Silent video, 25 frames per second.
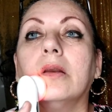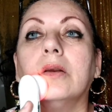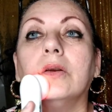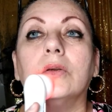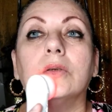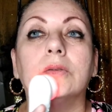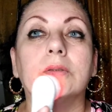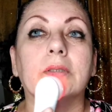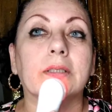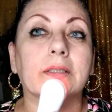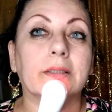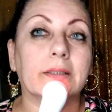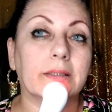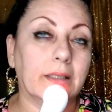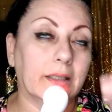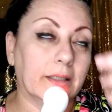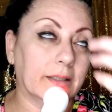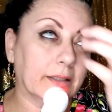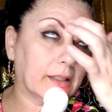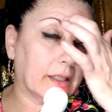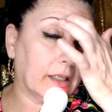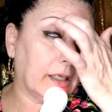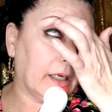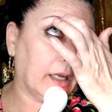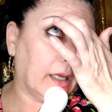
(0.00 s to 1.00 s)
no se
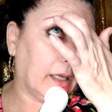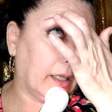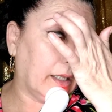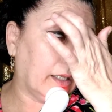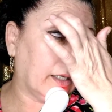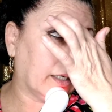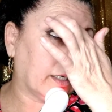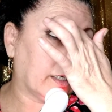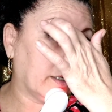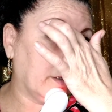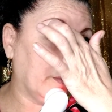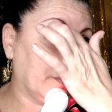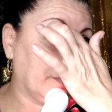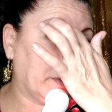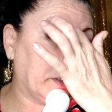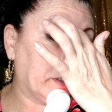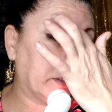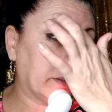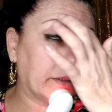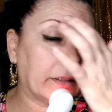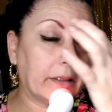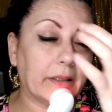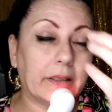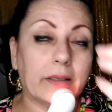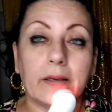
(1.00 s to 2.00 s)
siente nada
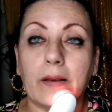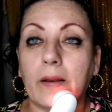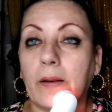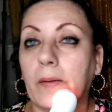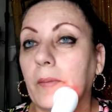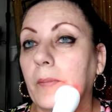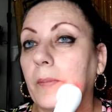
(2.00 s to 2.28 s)
realmente,